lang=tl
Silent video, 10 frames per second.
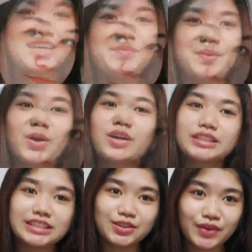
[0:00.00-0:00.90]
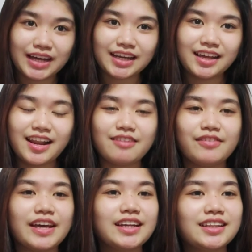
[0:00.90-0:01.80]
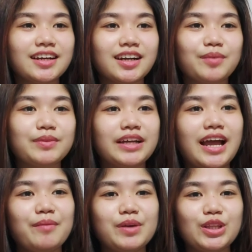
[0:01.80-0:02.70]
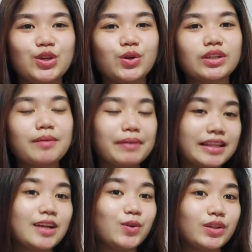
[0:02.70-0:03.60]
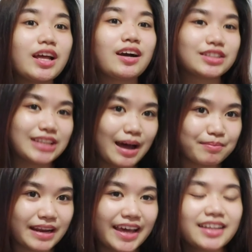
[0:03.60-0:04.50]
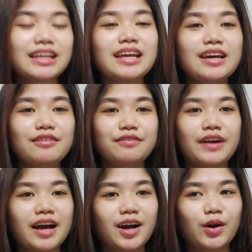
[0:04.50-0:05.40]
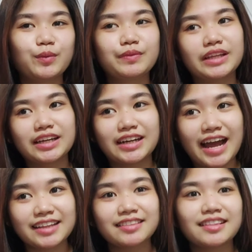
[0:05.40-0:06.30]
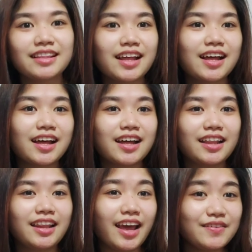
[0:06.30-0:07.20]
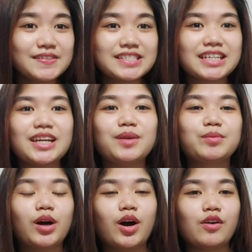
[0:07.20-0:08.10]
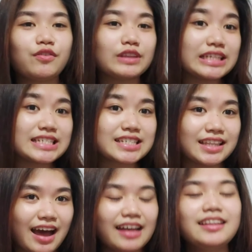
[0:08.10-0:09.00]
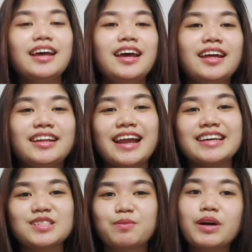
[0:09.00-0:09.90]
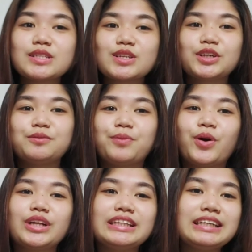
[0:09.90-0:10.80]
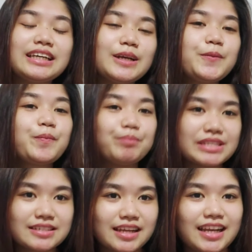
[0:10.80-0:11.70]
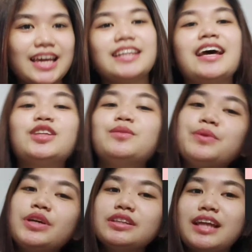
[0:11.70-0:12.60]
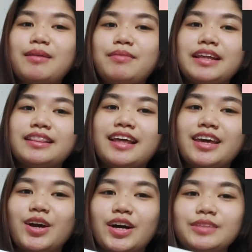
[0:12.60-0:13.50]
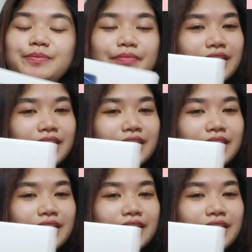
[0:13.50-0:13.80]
Yesterday po, January 11, natanggap na namin yung napanalunang tablet from the grand live stream of This Dad na sponsored po ni Miss Lalayan. Ito po yung tablet na yan.